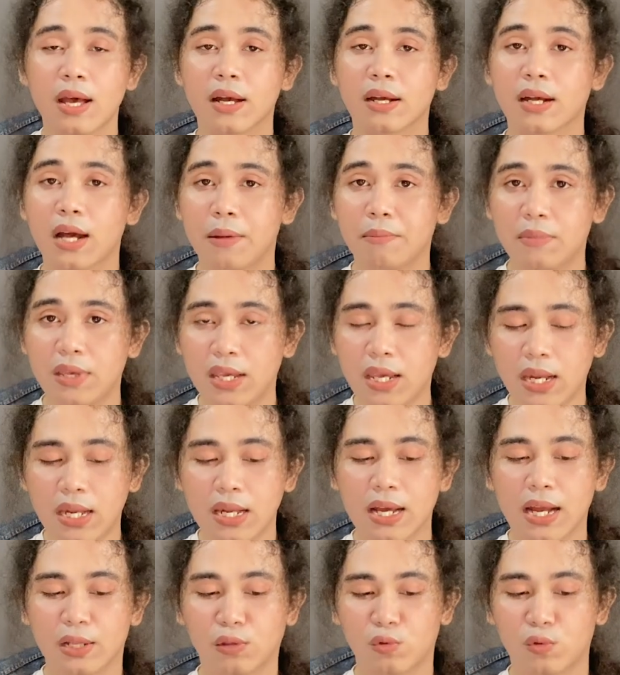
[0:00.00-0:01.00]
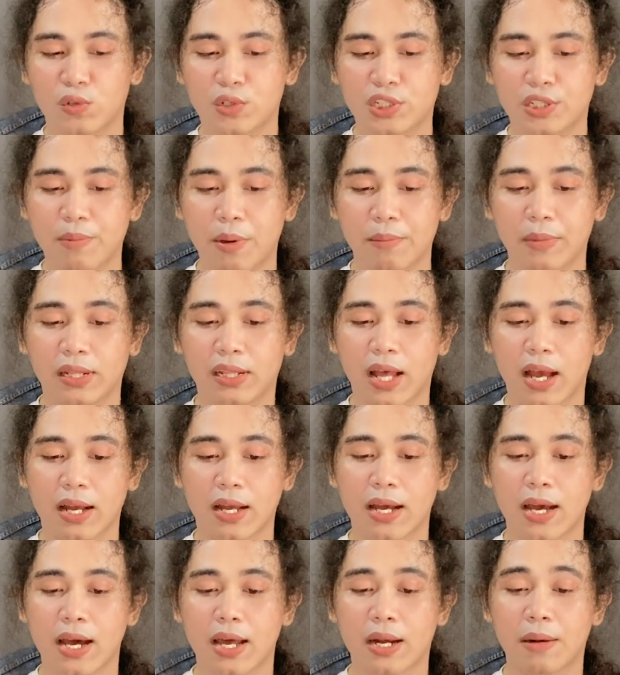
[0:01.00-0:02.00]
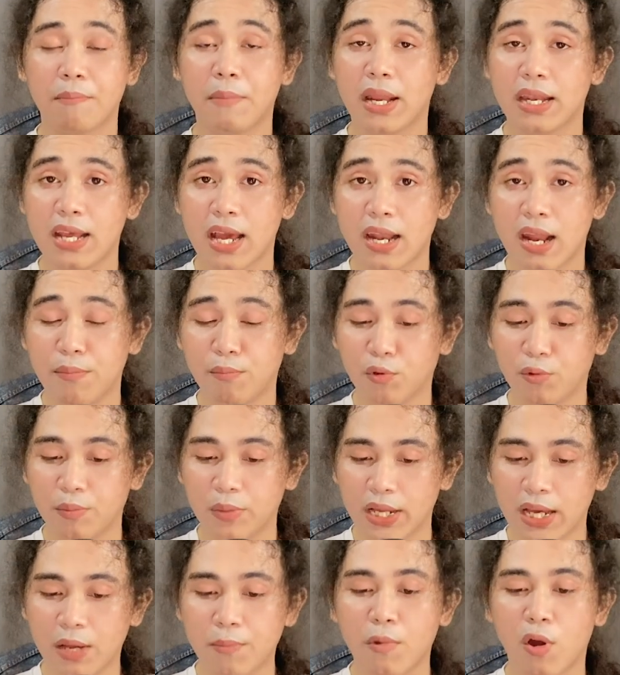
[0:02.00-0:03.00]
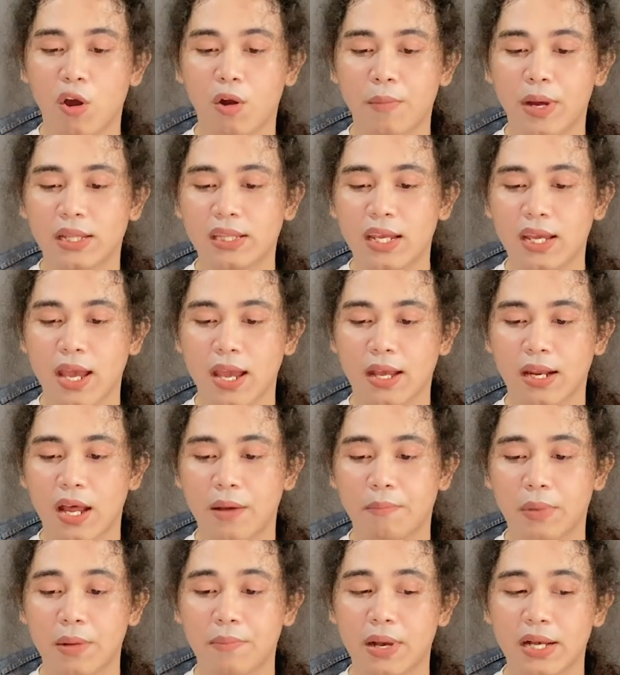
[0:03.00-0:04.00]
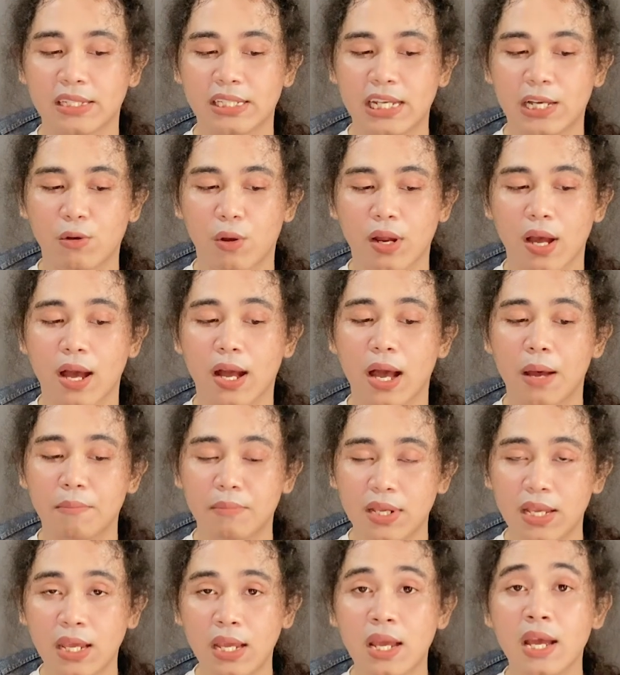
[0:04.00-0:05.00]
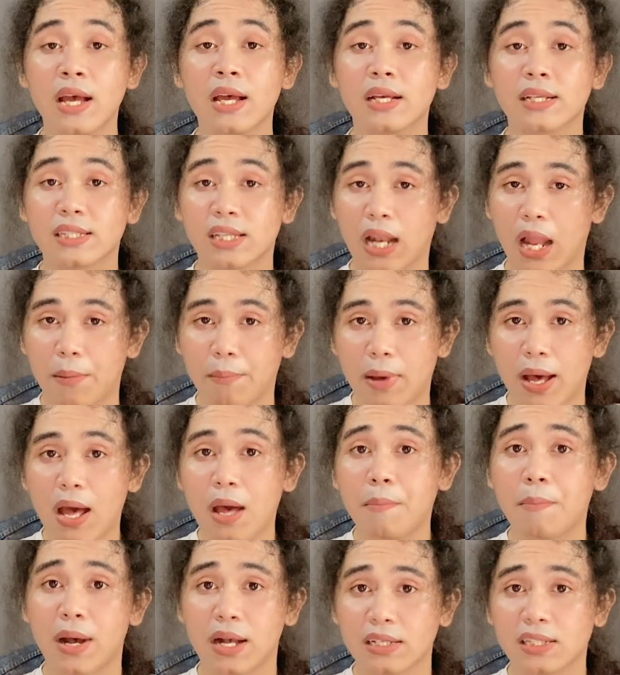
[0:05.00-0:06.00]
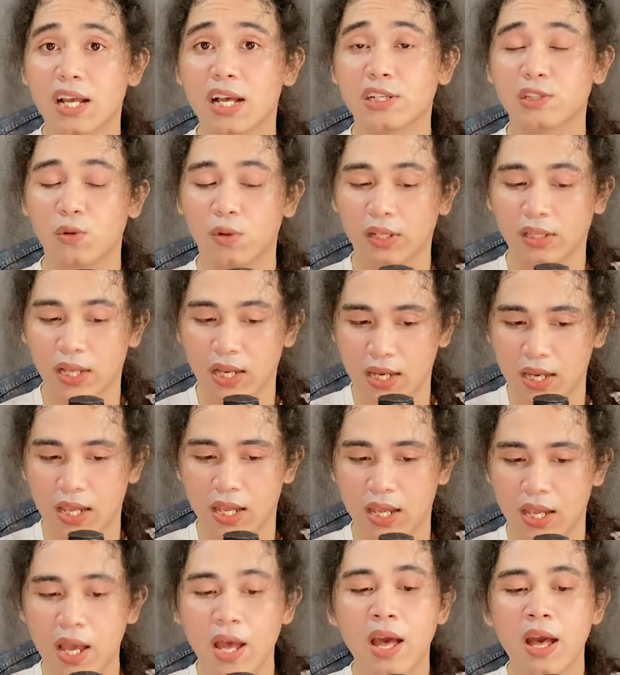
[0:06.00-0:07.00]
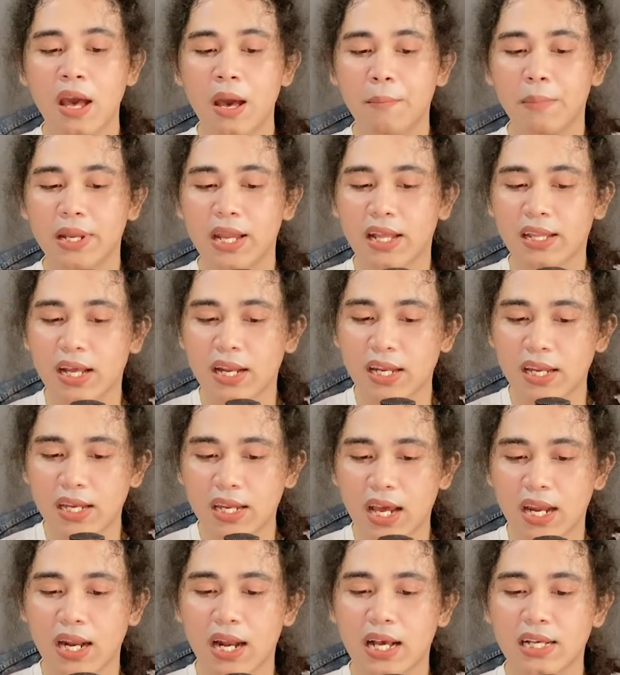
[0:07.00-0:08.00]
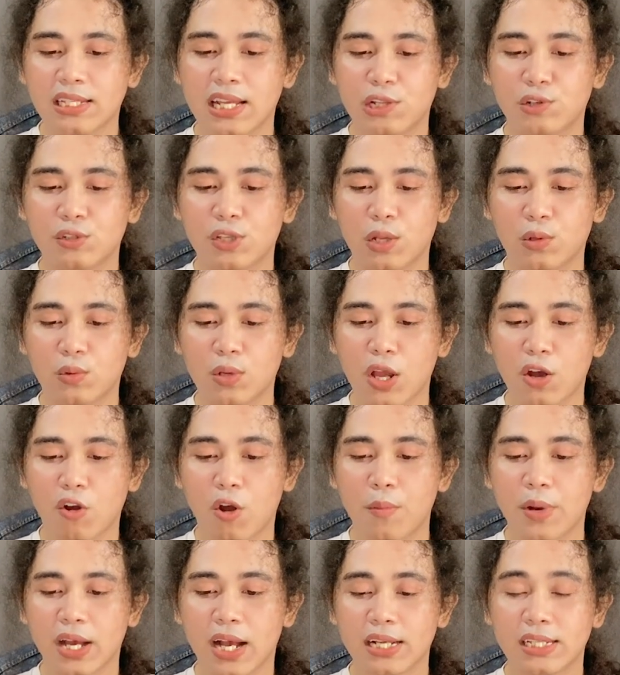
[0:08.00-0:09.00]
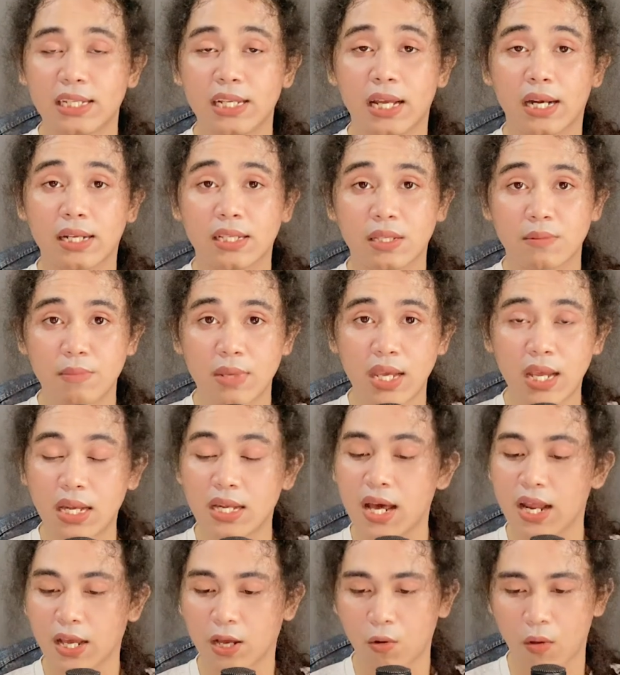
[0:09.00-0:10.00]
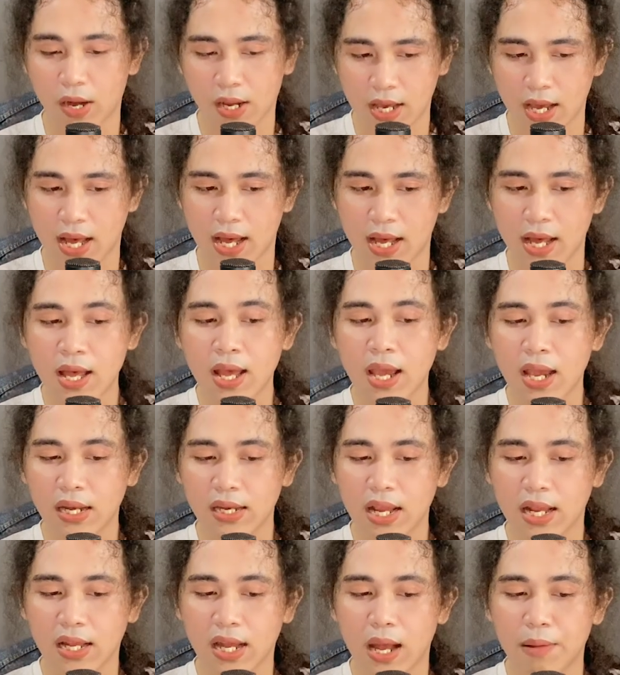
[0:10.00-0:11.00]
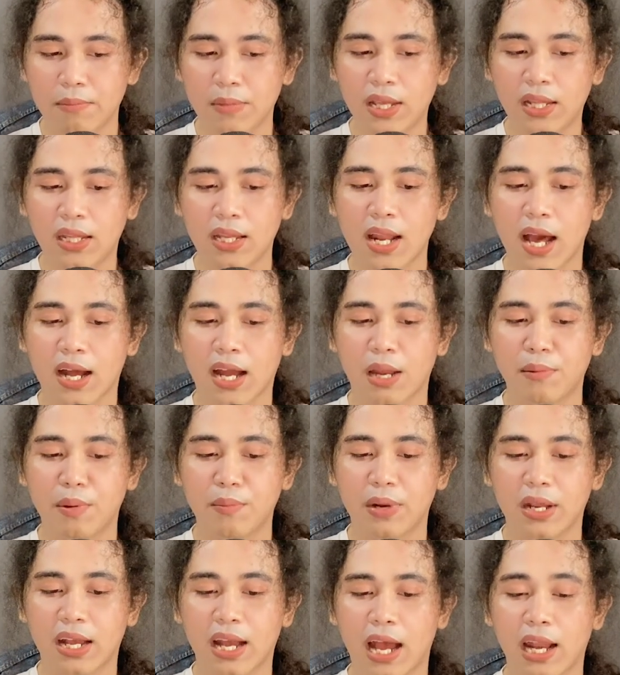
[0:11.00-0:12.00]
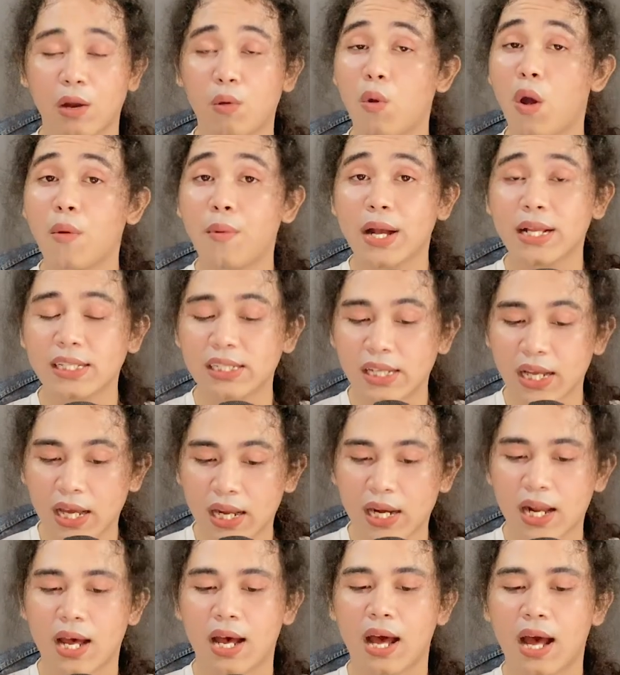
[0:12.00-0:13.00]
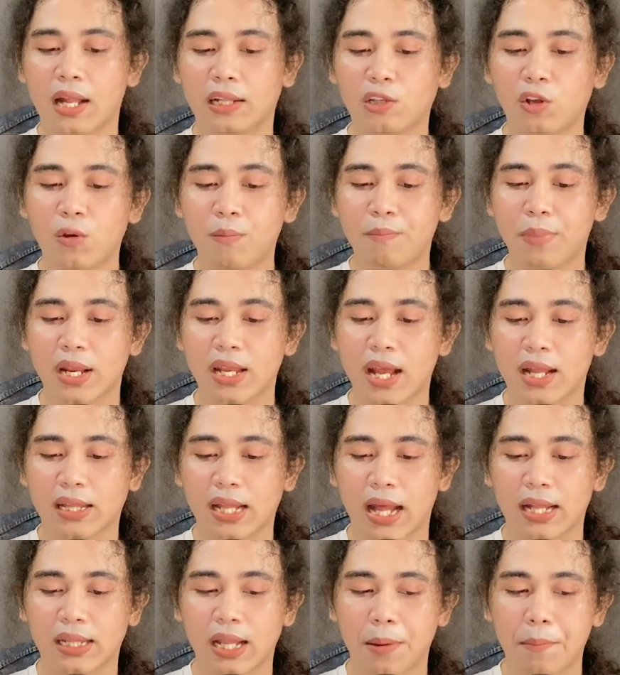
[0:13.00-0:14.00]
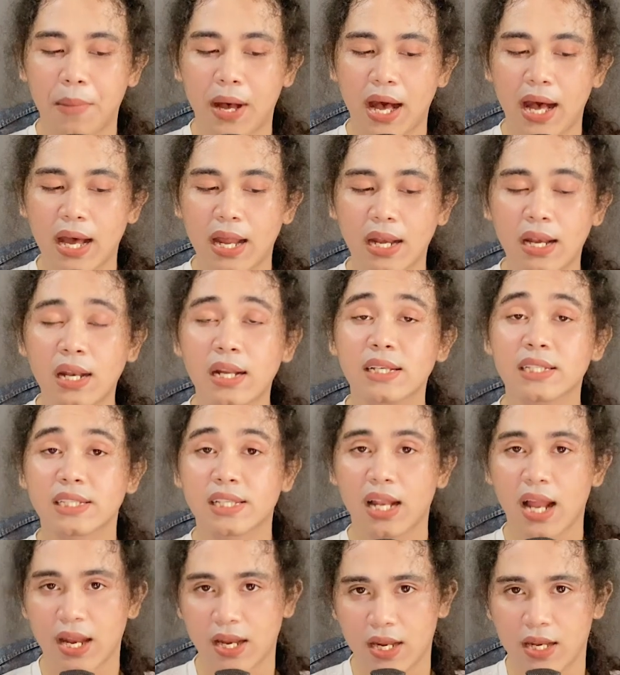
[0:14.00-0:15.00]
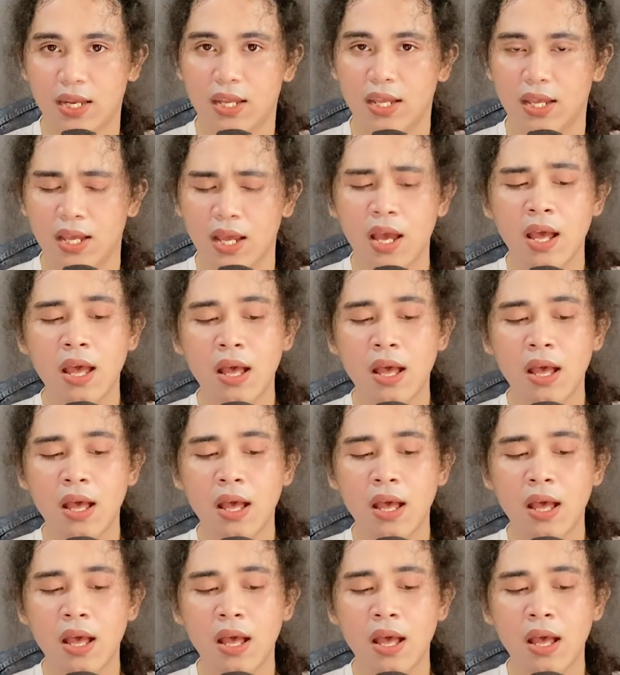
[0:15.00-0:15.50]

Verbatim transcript: Kami dengan tulus meminta agar media dan publik menghormati keinginan privasi keluarga kami selama masa sulit ini. Pernyataan ini adalah satu-satunya komunikasi resmi dari keluarga dan kami tidak akan memberikan wawancara atau pernyataan tambahan selain ini.